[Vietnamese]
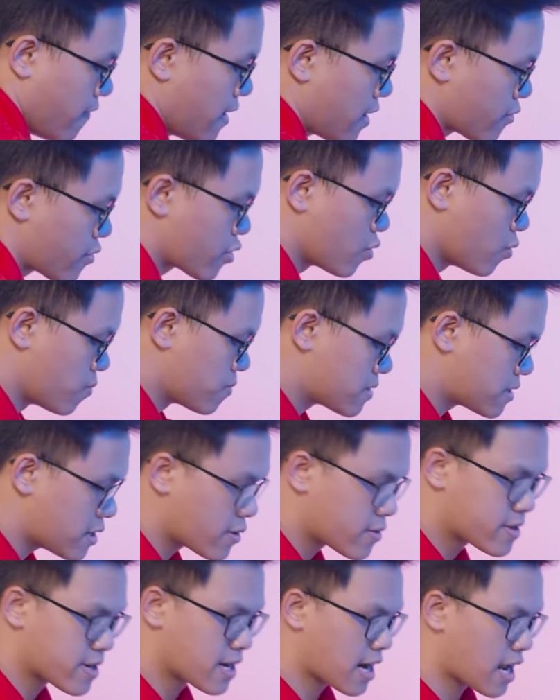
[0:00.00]
và cuối cùng thì
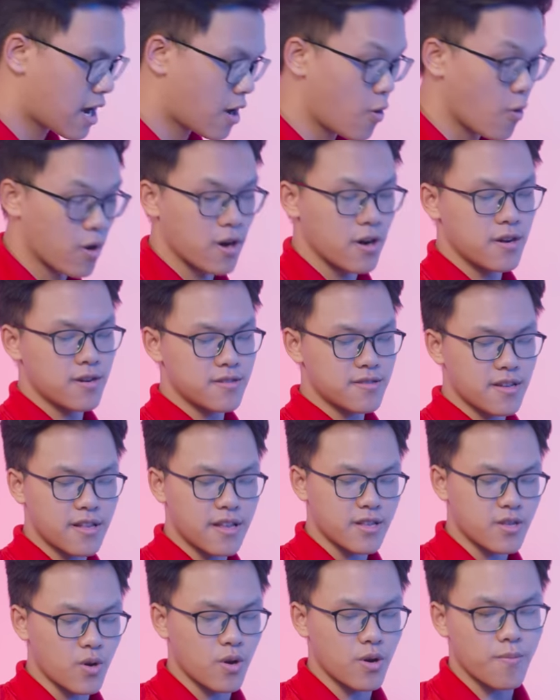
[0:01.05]
đó chính là ổ cứng Tất
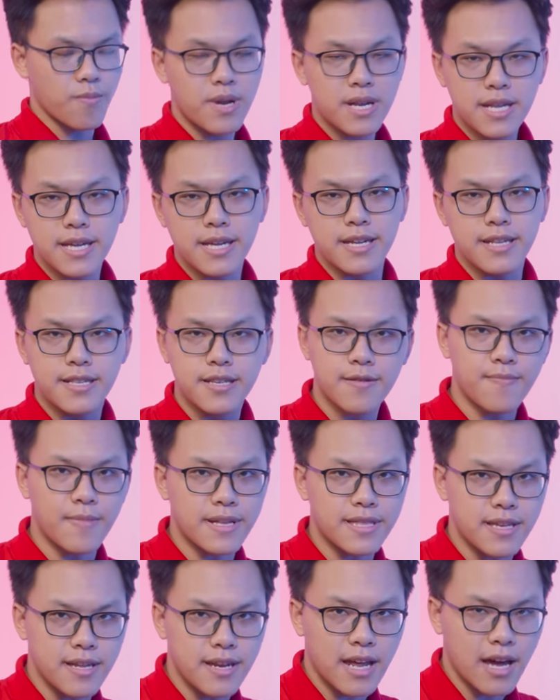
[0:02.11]
nhiên rồi, bất kỳ chiếc
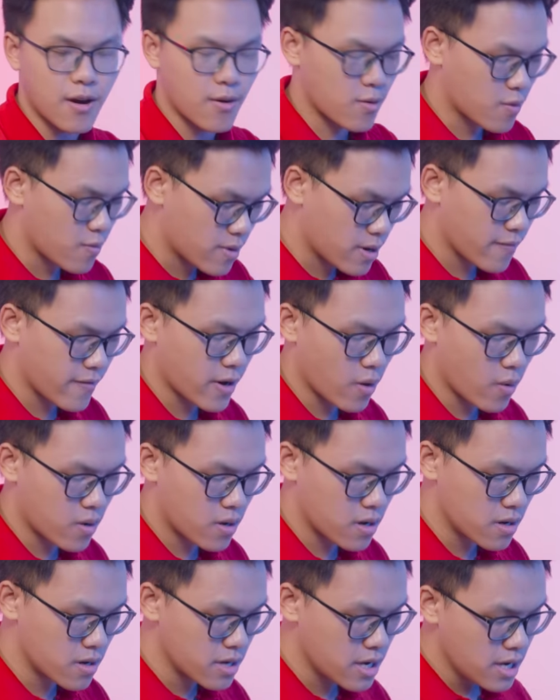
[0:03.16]
máy tính nào cũng đều phải có ổ
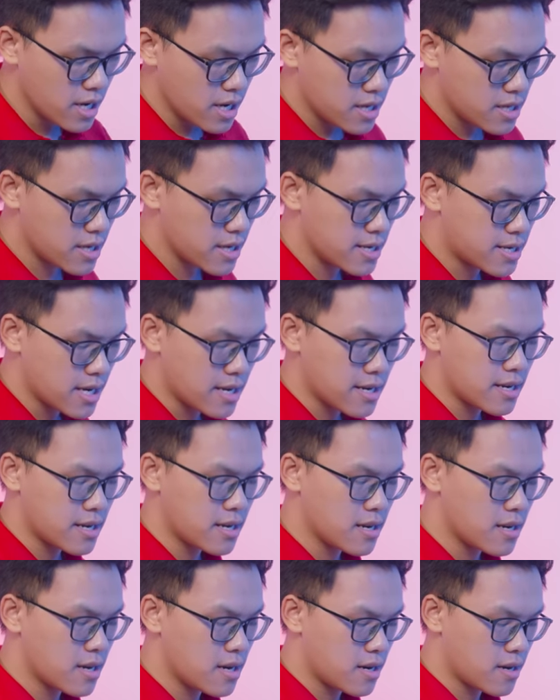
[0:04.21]
cứng Thì trên
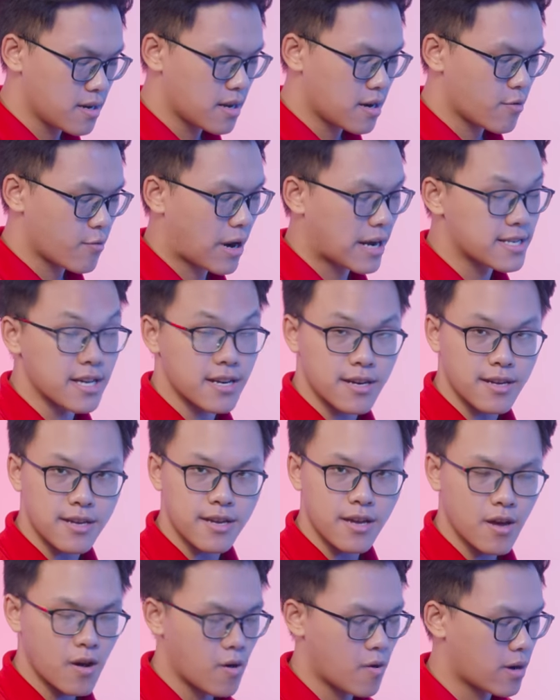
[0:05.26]
uh, Ryzen ấy,
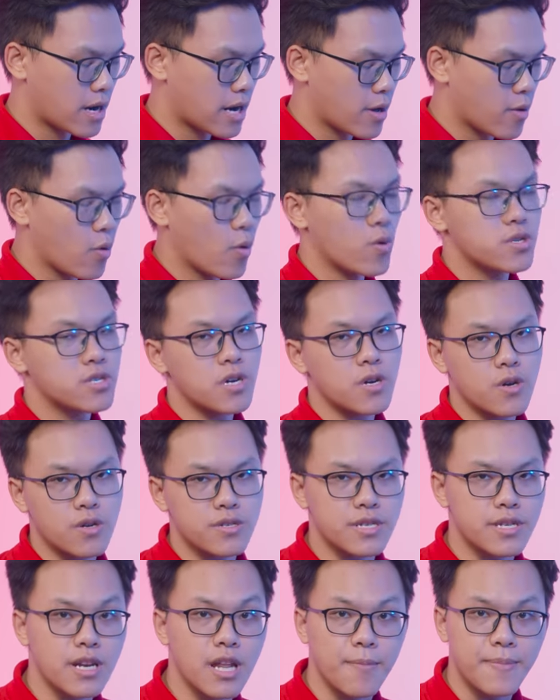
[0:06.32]
họ đã đều hỗ trợ đó
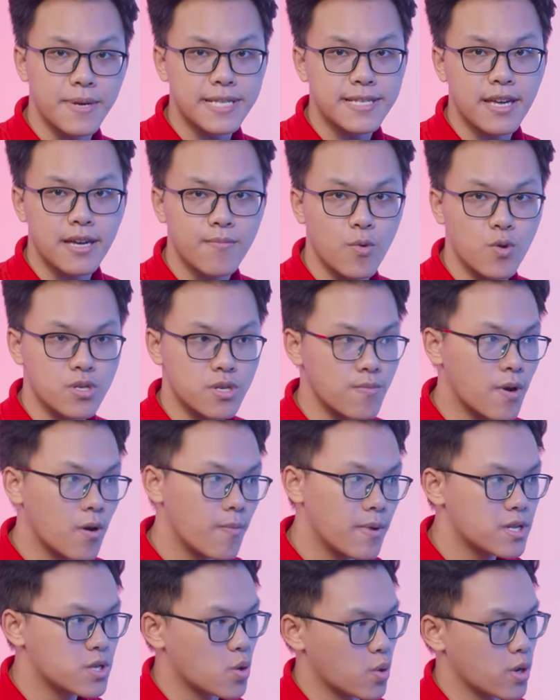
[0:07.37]
chính là PCI
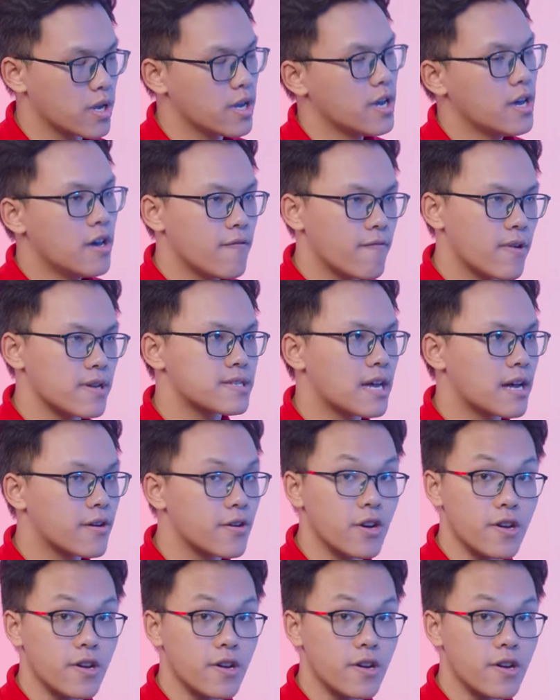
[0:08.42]
4.0 hết rồi Và sang